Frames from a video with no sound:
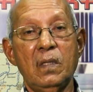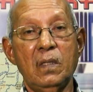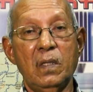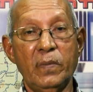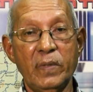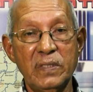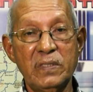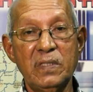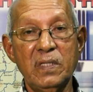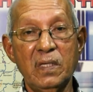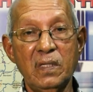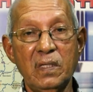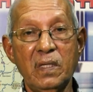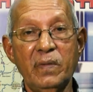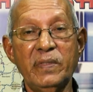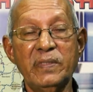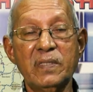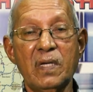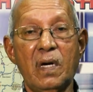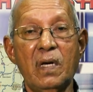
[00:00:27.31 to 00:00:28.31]
नमस्ते
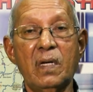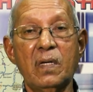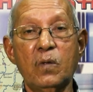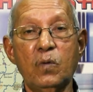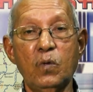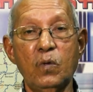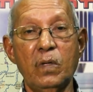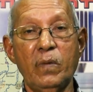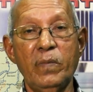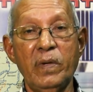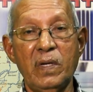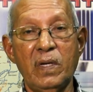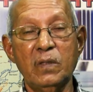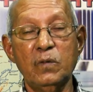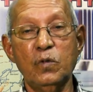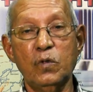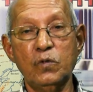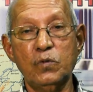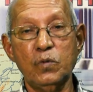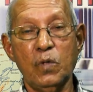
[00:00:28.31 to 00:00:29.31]
नमस्कार खुद मेरा
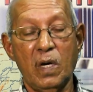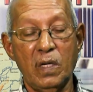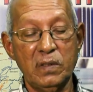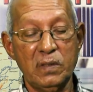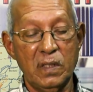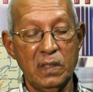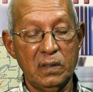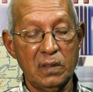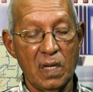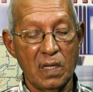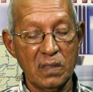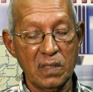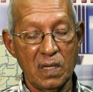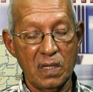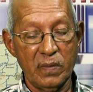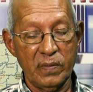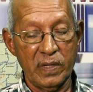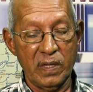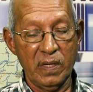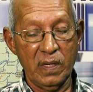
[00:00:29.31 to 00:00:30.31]
दोस्तों आज की ताज़ा
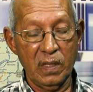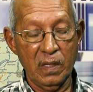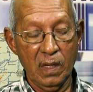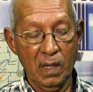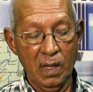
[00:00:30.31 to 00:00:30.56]
खबर है